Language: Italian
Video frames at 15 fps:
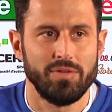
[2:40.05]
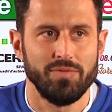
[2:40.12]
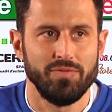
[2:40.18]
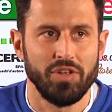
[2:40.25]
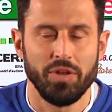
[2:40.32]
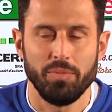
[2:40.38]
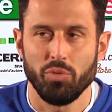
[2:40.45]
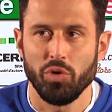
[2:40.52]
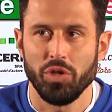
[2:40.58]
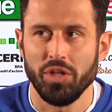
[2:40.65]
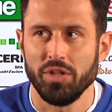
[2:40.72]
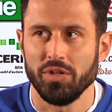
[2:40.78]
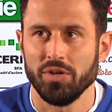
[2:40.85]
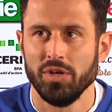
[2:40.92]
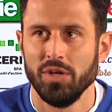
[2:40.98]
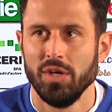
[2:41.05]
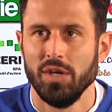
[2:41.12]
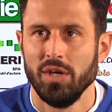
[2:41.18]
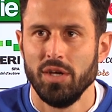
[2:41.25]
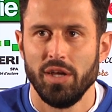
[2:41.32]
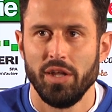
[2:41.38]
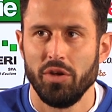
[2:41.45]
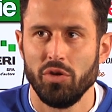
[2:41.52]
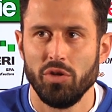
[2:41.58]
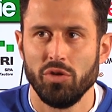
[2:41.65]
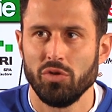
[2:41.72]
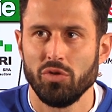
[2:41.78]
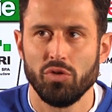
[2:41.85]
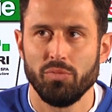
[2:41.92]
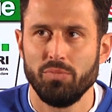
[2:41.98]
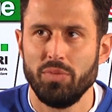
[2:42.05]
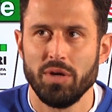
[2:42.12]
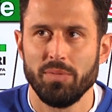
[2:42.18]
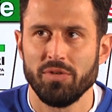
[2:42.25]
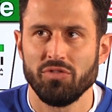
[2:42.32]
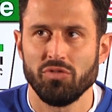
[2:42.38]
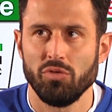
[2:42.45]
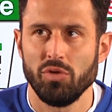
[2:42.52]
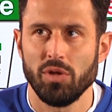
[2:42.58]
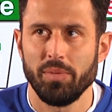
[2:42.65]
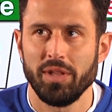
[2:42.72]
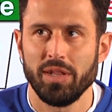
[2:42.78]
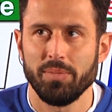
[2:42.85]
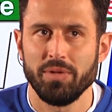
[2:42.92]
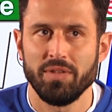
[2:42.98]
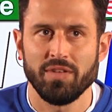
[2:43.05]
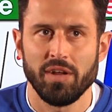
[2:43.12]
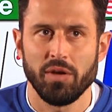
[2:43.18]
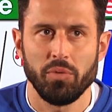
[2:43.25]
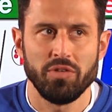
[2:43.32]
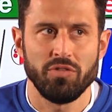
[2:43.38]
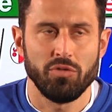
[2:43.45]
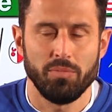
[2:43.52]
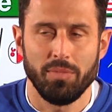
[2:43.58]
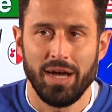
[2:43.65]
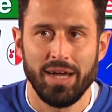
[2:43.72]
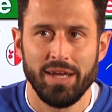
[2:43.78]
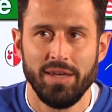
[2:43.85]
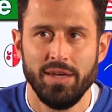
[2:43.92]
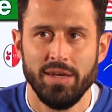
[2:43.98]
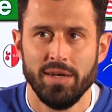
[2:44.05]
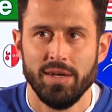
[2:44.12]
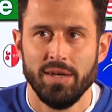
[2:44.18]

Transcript: vieni punito e noi non dobbiamo assolutamente pensare questo mai